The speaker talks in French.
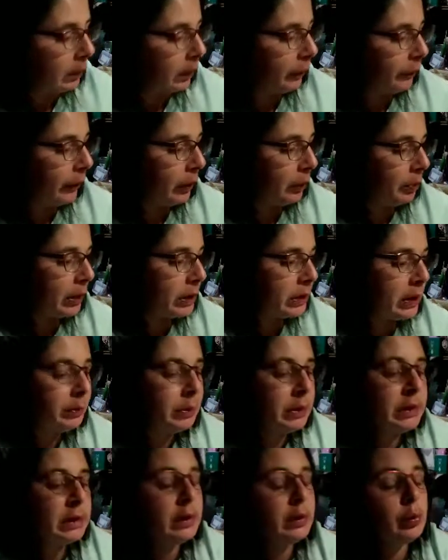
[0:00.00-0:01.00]
Elle m'a fait une
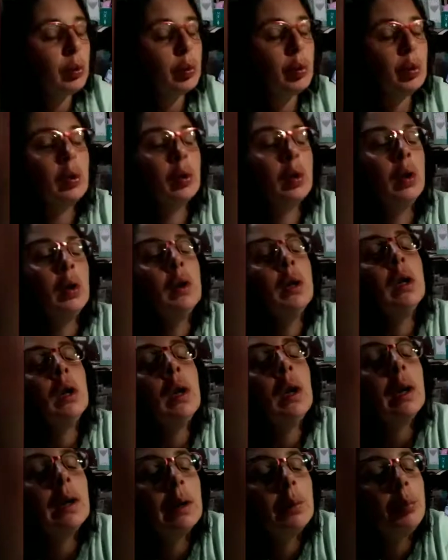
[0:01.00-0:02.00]
page d'amitié sur euh,
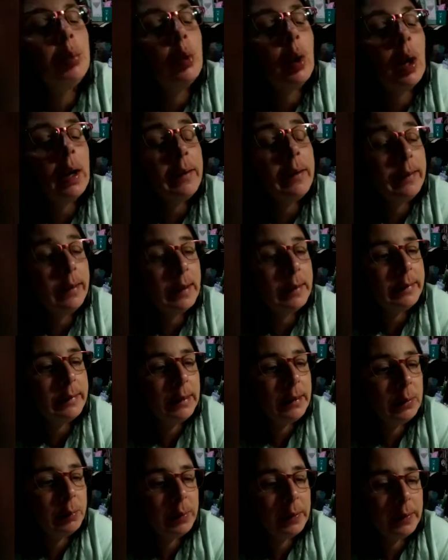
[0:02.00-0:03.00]
un peu
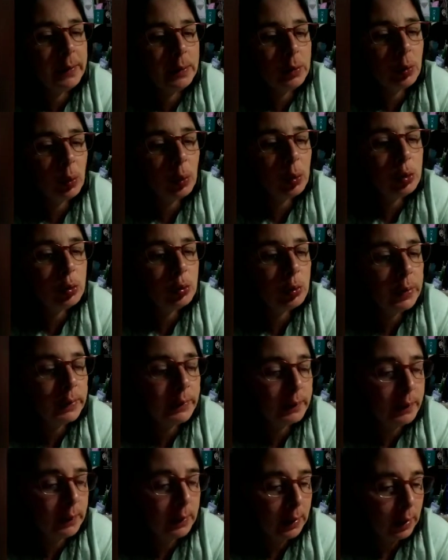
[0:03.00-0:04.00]
asiatique, mais c'est trop
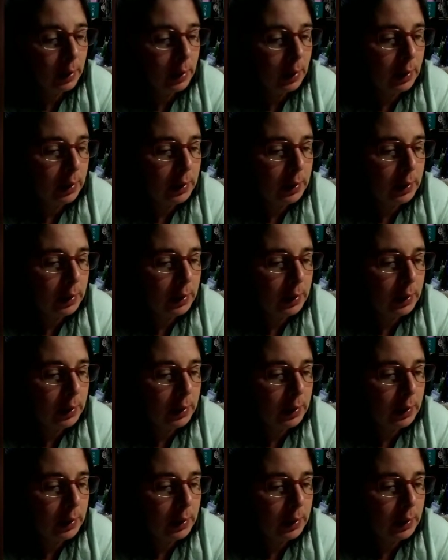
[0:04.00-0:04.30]
chouette.